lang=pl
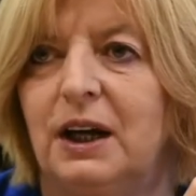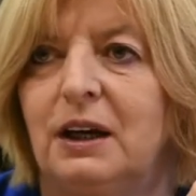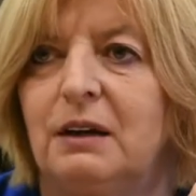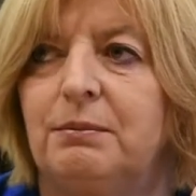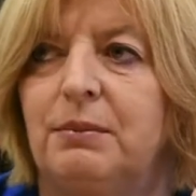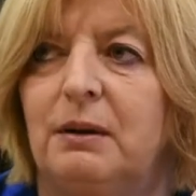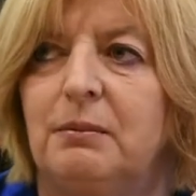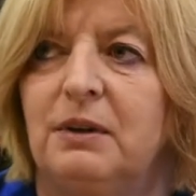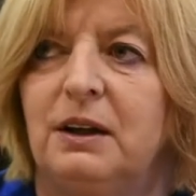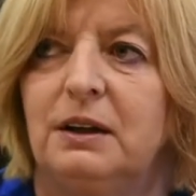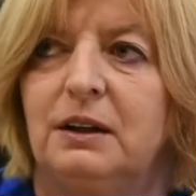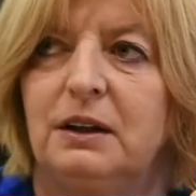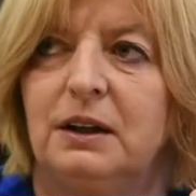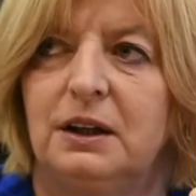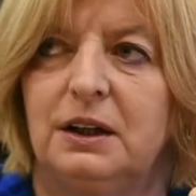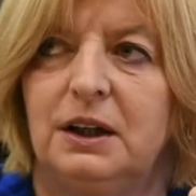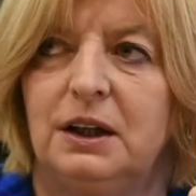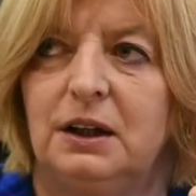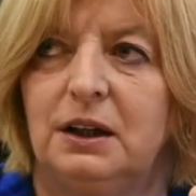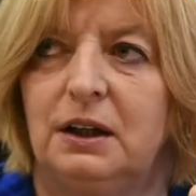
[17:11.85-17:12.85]
jak
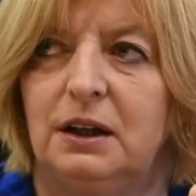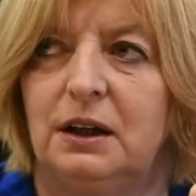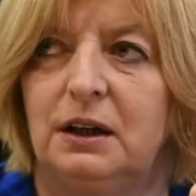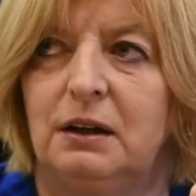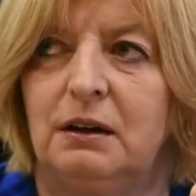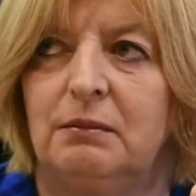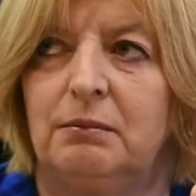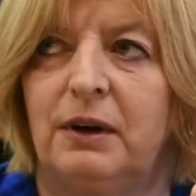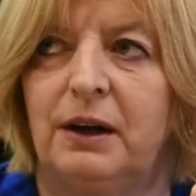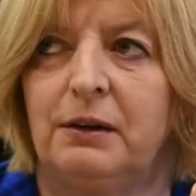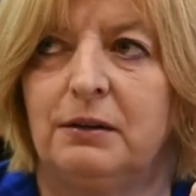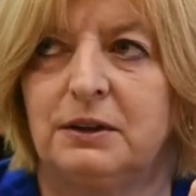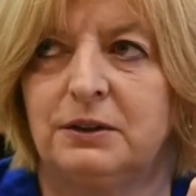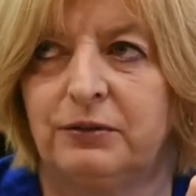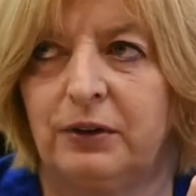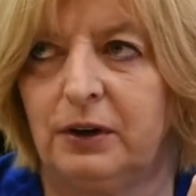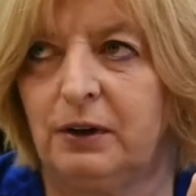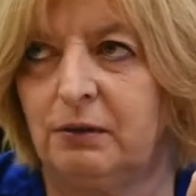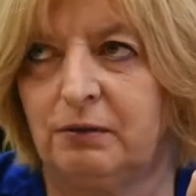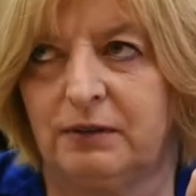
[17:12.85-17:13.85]
pamiętniki, mają
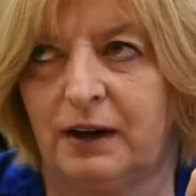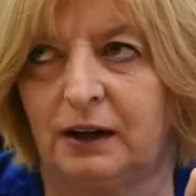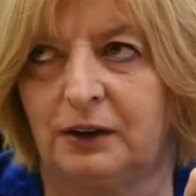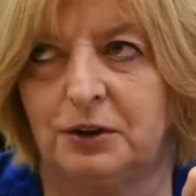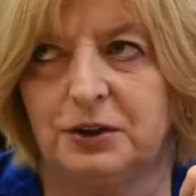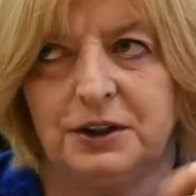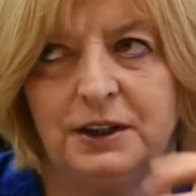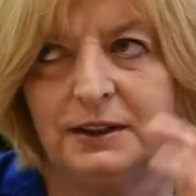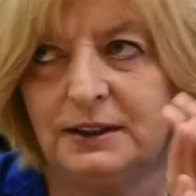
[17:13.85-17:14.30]
swoją wartość.